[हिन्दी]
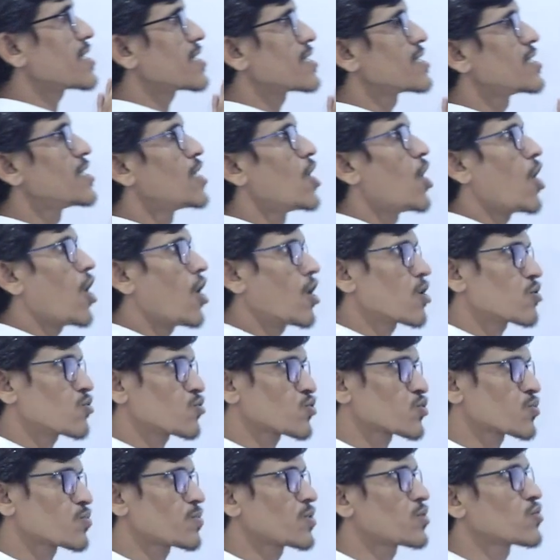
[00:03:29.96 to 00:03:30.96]
था और
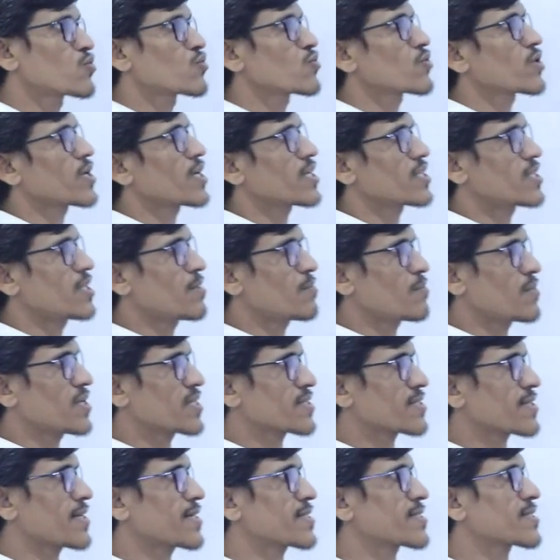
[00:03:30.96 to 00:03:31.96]
उसमें उन्होंने
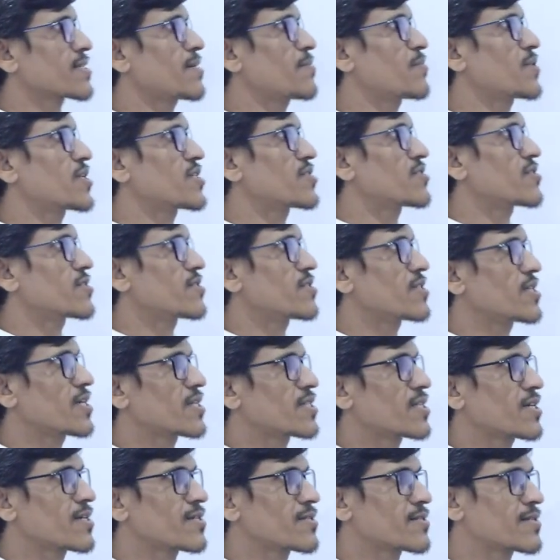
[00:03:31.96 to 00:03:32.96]
अदम्य सास का परिचय दिया
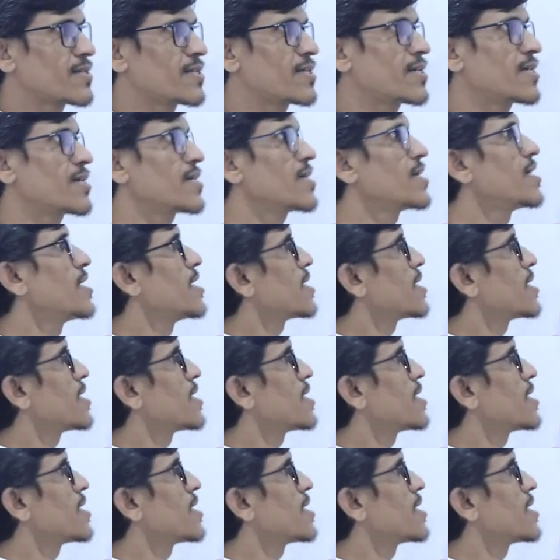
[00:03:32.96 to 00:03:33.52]
था इसलिए